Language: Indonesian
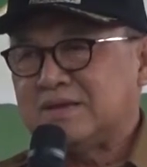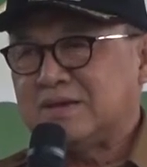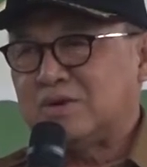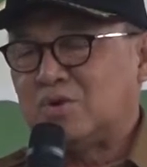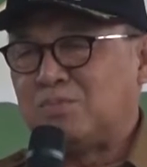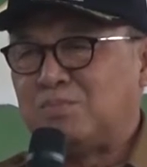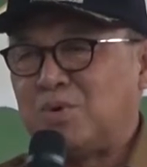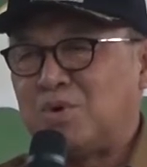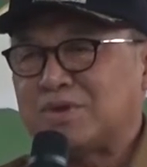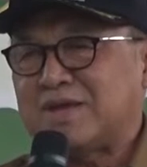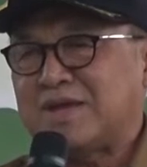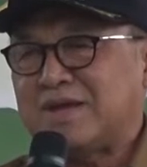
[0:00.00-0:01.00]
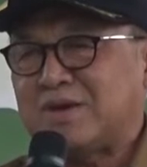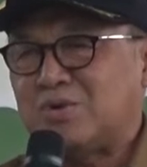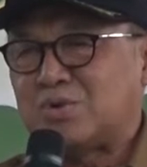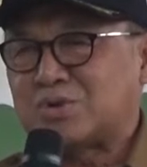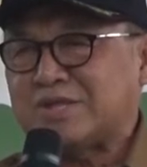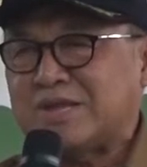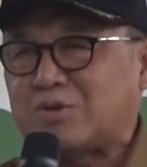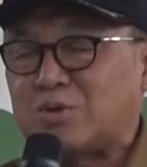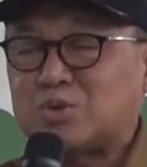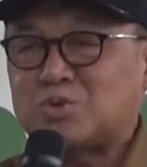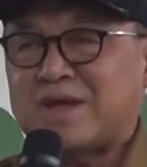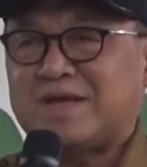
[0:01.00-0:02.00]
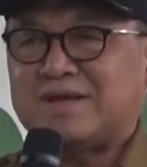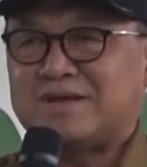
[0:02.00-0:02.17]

lumbungnya multikultural